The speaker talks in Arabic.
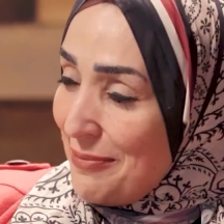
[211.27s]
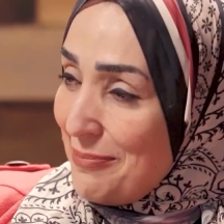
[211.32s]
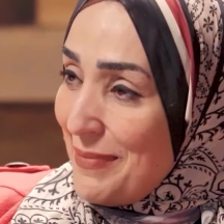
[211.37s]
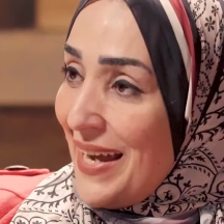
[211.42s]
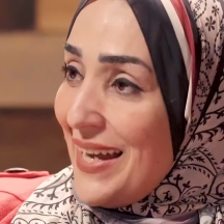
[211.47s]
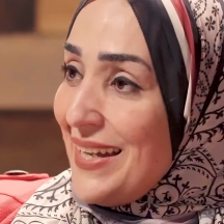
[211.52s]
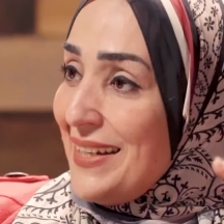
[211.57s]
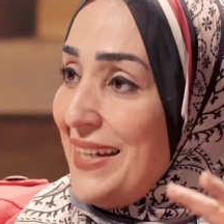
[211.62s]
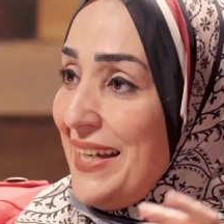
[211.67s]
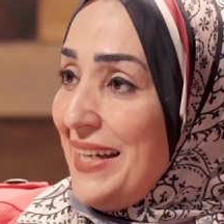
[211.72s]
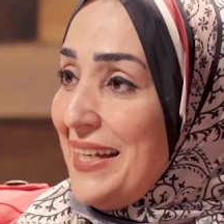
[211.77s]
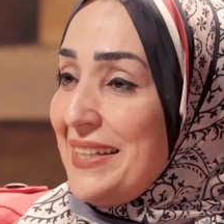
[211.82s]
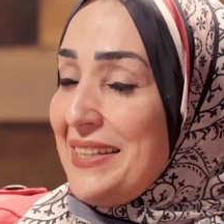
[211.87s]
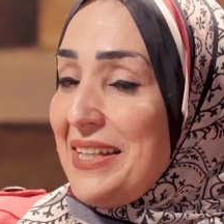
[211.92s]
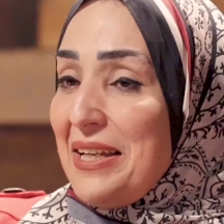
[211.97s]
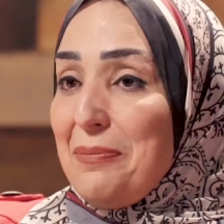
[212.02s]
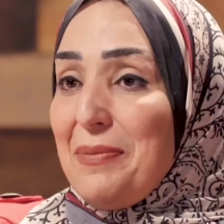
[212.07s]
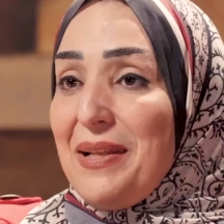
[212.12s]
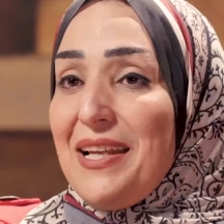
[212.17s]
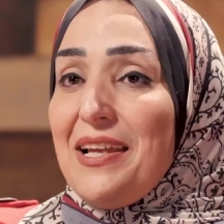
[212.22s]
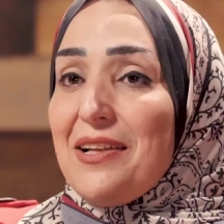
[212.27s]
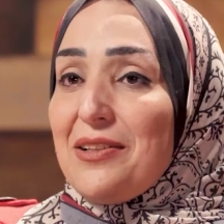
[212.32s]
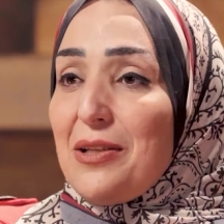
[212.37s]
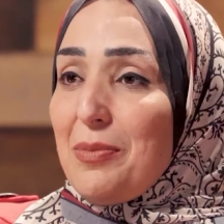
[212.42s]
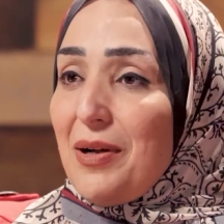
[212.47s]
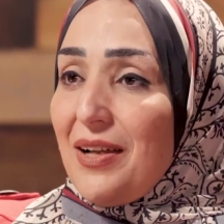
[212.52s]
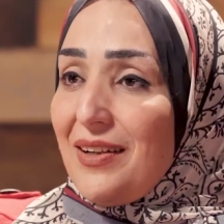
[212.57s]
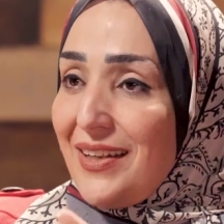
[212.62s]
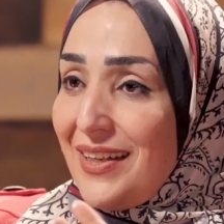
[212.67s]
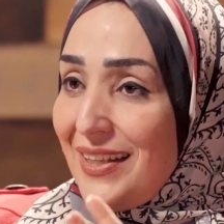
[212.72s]
مع الناحيه التجميليه
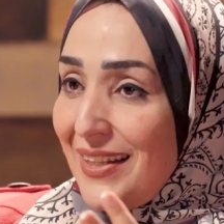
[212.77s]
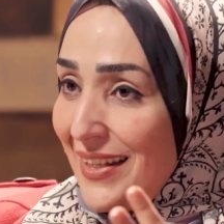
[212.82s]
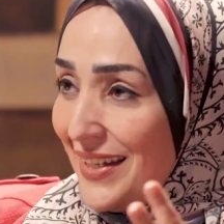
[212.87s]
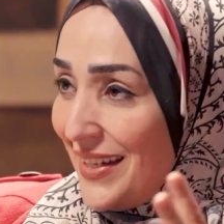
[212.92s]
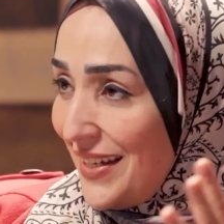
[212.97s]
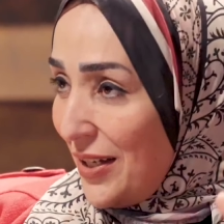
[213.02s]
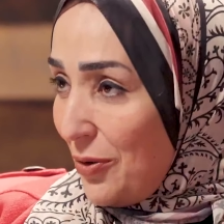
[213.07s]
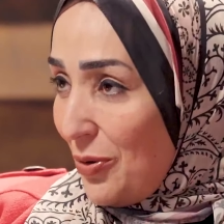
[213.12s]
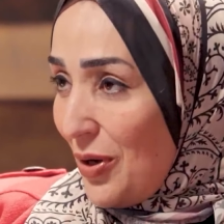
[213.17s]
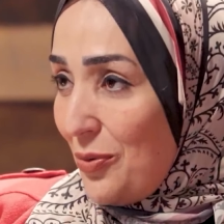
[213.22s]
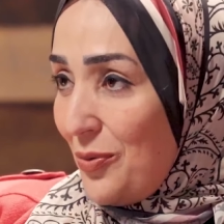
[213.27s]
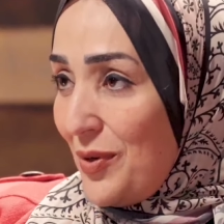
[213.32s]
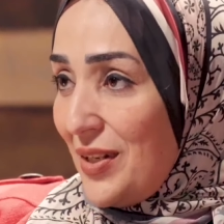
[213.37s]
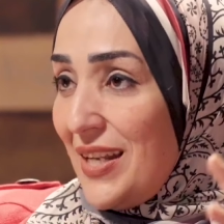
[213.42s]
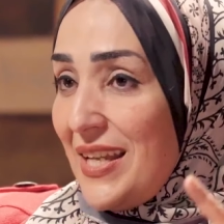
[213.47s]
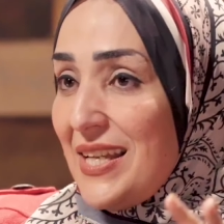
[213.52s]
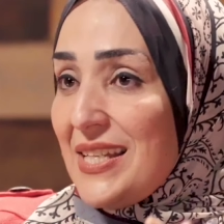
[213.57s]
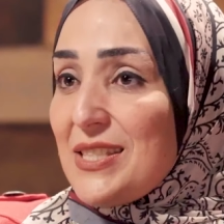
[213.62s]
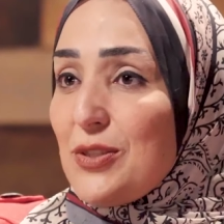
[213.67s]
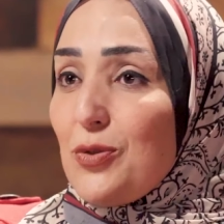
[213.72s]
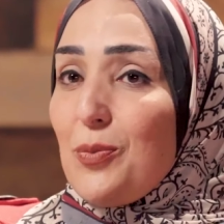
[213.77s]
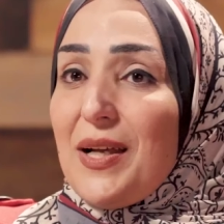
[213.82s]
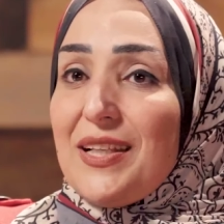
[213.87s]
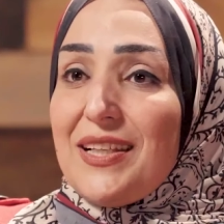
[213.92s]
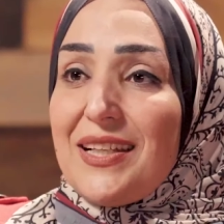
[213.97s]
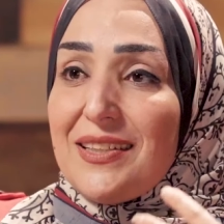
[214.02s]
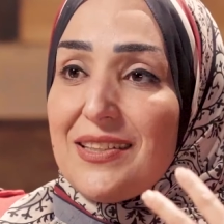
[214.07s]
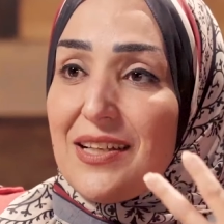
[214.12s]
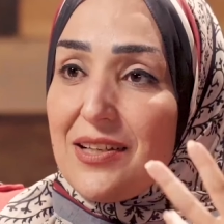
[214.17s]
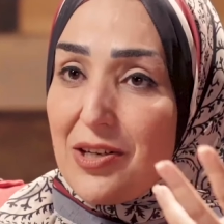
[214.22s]
طبعا الجلديه كانوا اول ناس وبعد
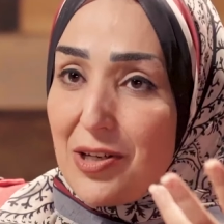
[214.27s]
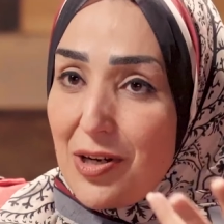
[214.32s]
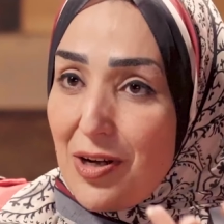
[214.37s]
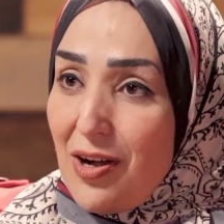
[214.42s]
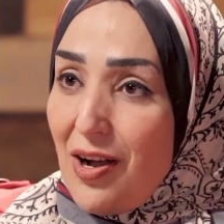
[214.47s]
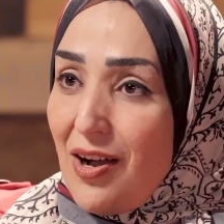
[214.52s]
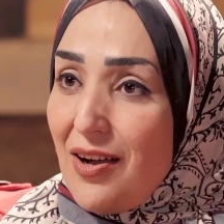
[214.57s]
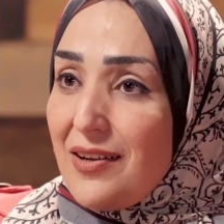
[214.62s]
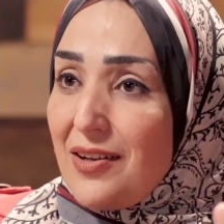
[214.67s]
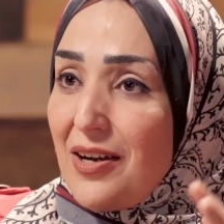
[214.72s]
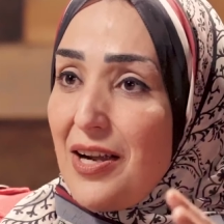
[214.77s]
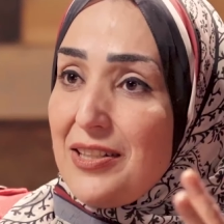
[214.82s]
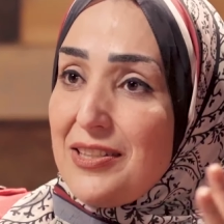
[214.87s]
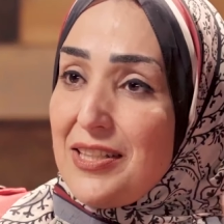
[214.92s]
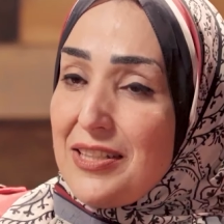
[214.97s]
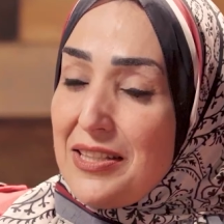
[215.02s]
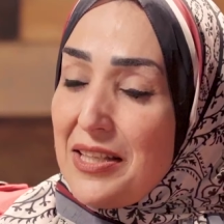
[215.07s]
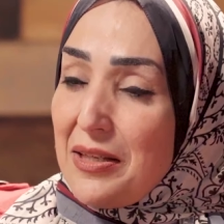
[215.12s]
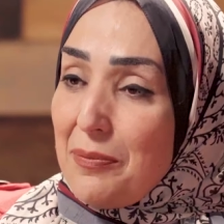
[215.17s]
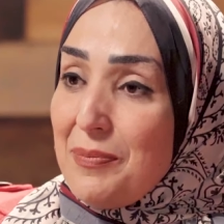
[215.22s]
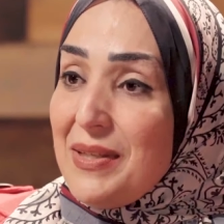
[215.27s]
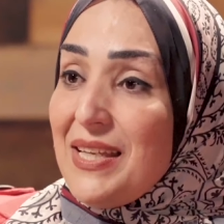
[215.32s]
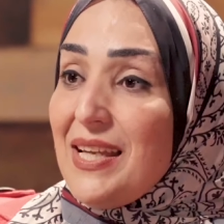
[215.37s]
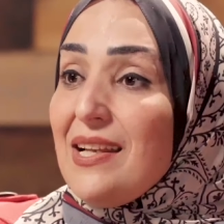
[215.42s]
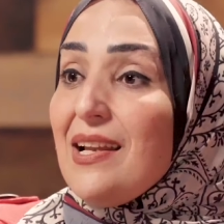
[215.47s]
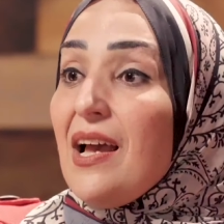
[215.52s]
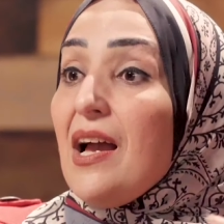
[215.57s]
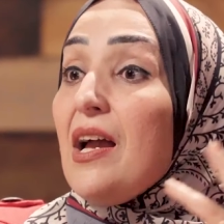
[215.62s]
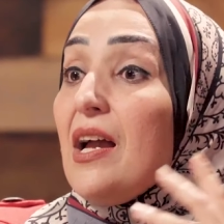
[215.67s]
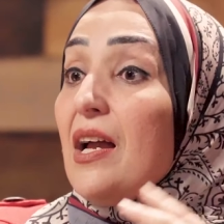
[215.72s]
كده الجراحه جراحه
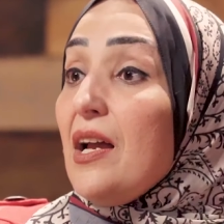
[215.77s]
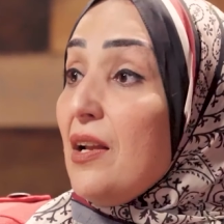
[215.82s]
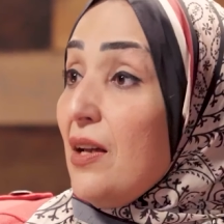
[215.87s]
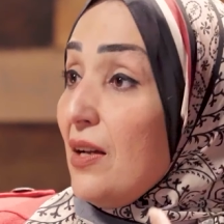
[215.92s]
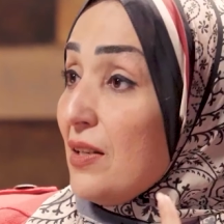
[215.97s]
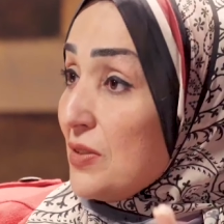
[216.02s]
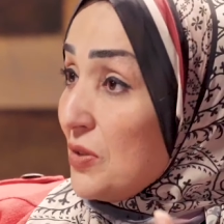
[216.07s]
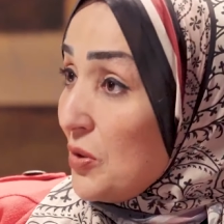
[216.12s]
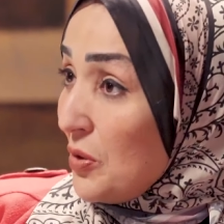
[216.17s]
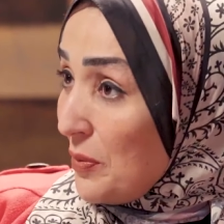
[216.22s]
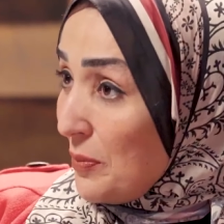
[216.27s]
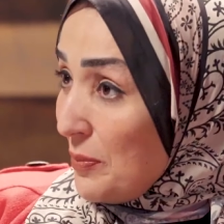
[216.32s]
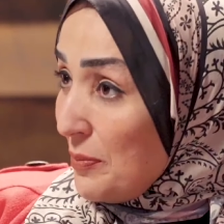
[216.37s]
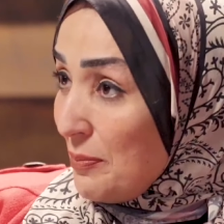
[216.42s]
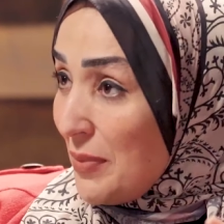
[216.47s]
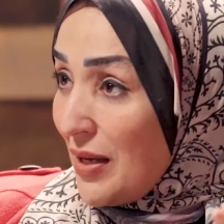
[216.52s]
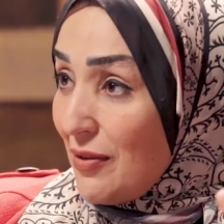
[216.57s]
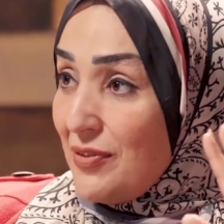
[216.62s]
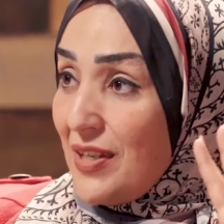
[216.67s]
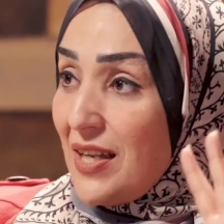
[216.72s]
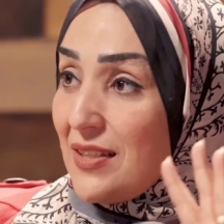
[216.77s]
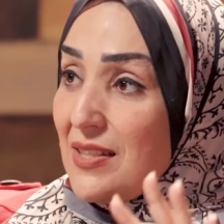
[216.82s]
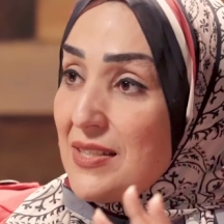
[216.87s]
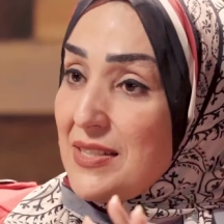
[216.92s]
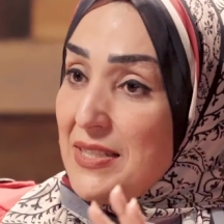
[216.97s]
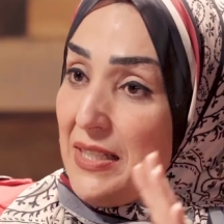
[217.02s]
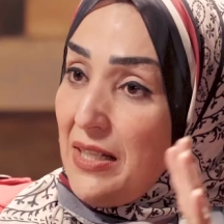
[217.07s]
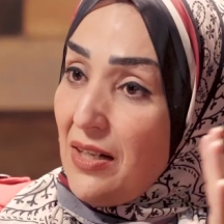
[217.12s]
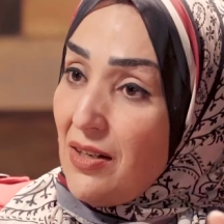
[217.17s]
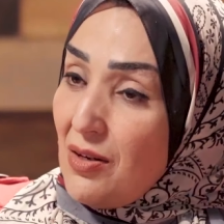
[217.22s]
التجميل العظام بقى فيها
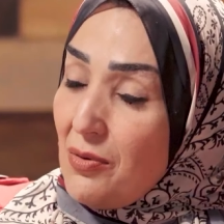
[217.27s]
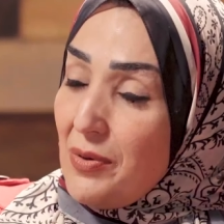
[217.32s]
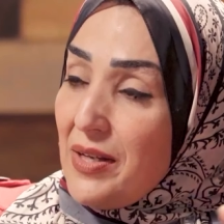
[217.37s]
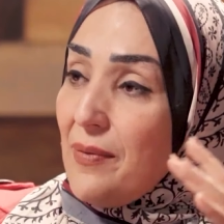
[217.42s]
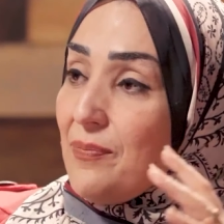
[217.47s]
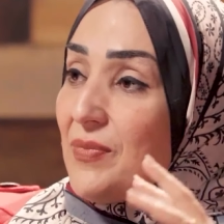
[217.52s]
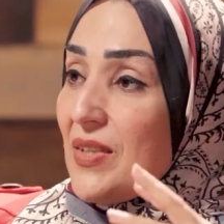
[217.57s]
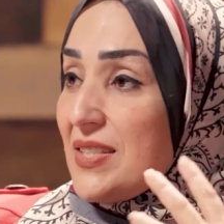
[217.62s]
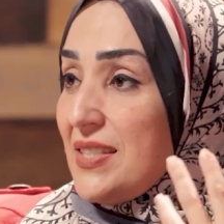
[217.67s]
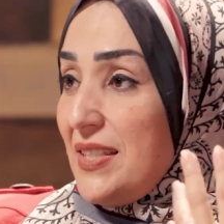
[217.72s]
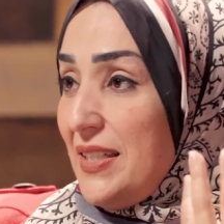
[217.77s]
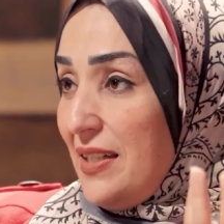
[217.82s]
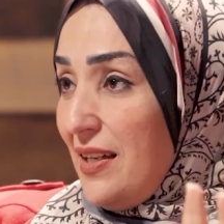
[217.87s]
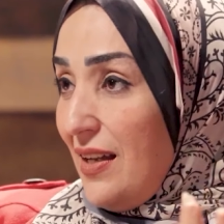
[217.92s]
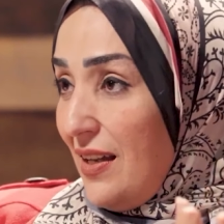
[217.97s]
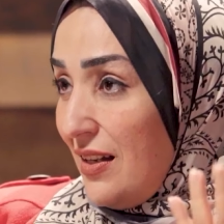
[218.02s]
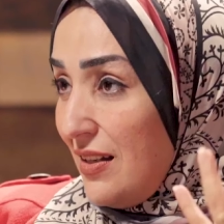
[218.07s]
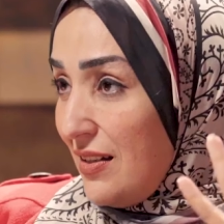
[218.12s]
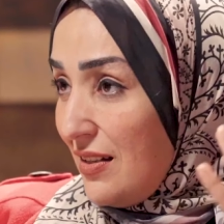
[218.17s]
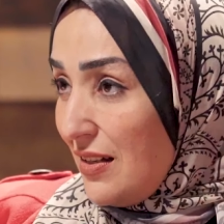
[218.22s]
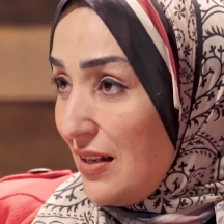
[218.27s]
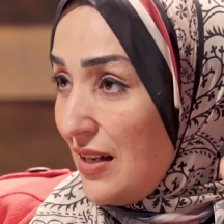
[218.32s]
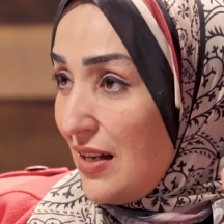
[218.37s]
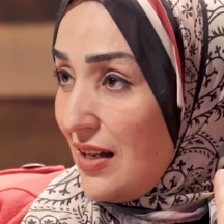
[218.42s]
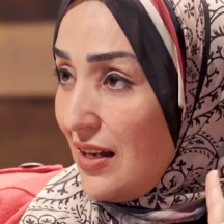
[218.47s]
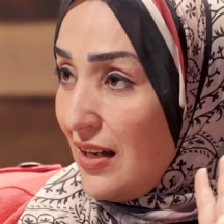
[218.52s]
تصحيح قوام تصحيح آه،